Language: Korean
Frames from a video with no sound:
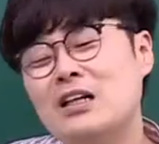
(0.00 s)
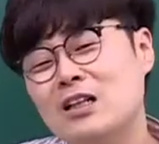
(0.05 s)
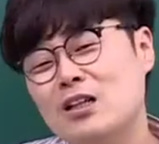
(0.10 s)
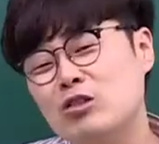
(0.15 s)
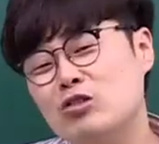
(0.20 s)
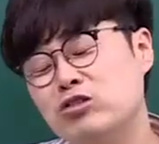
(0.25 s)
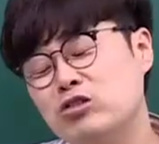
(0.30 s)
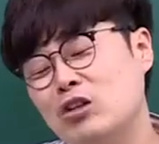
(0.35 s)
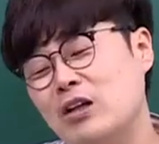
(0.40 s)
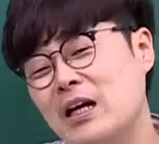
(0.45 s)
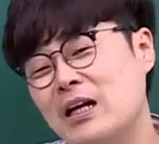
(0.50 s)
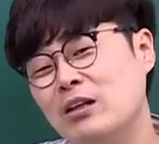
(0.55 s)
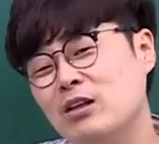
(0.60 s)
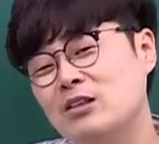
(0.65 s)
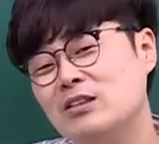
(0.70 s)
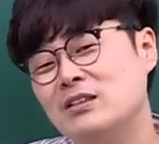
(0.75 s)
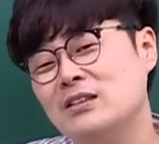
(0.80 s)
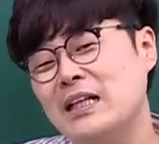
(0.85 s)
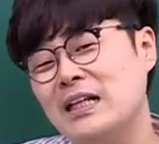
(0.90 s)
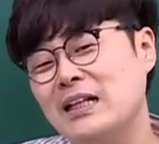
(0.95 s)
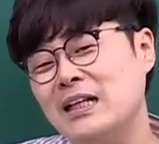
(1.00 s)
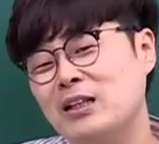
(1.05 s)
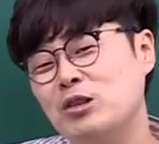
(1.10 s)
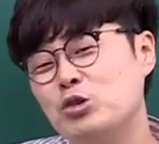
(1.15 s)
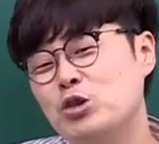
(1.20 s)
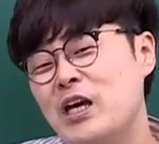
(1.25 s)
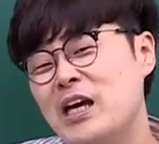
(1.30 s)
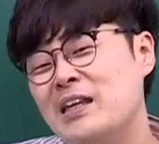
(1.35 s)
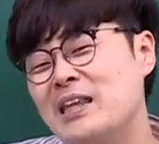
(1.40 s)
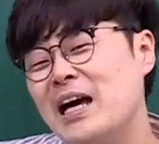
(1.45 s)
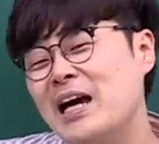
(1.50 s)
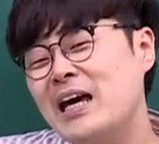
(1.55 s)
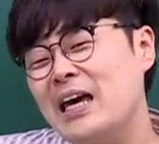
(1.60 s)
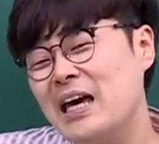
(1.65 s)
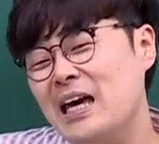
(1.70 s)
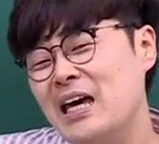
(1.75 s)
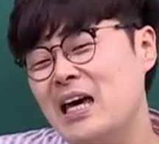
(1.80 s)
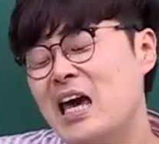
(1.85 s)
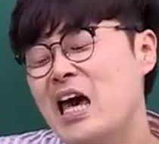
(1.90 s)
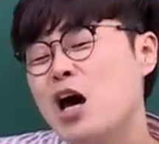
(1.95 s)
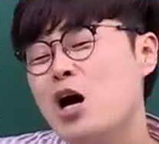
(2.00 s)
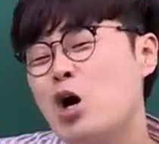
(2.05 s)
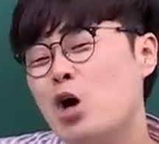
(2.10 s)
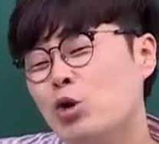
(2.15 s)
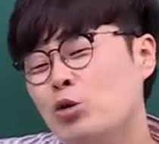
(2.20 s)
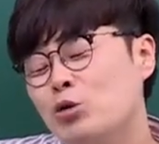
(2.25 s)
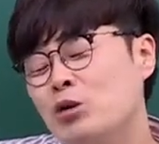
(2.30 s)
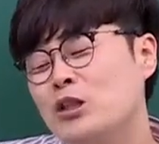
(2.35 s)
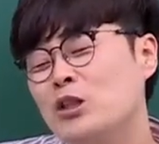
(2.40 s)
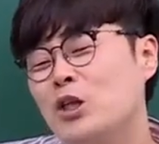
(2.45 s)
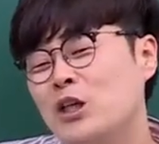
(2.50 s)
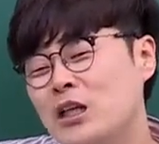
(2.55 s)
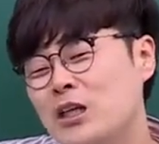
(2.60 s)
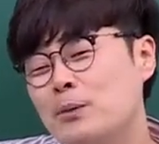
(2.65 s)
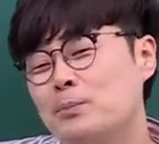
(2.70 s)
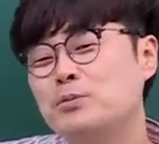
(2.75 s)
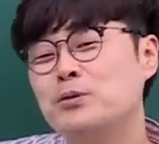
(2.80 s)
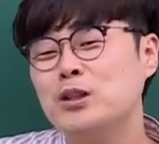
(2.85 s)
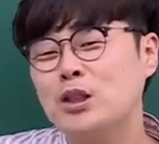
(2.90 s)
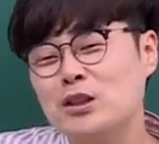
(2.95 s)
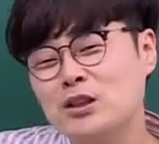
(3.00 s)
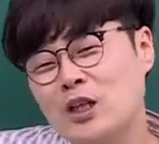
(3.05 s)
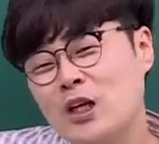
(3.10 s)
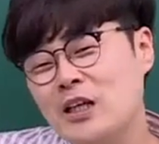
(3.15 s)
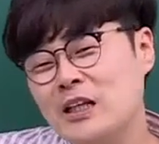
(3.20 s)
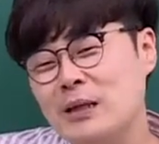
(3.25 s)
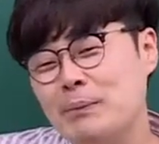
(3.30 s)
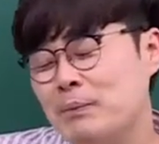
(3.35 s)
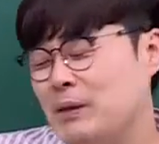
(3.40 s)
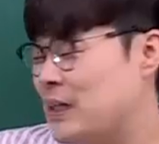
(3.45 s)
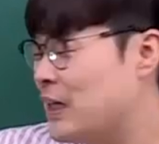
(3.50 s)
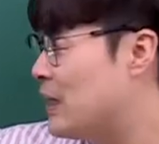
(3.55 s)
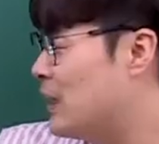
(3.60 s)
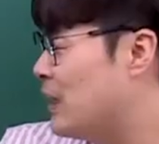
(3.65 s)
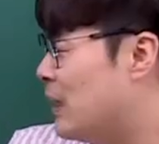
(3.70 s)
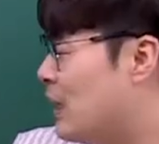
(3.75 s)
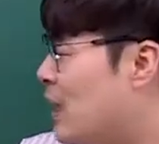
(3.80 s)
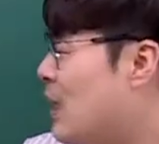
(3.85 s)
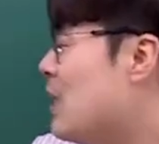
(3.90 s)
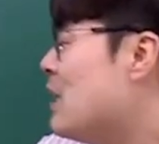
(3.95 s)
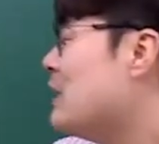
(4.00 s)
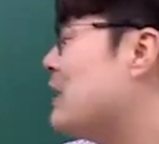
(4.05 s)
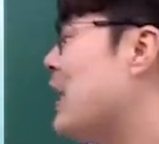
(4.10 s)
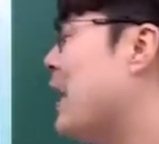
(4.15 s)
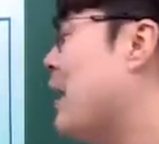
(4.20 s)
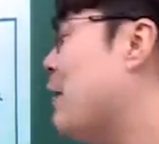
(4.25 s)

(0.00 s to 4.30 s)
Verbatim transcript: 이 국어라는 것은 대단히 최상의 컨디션에서 풀어셔야 됩니다. 자,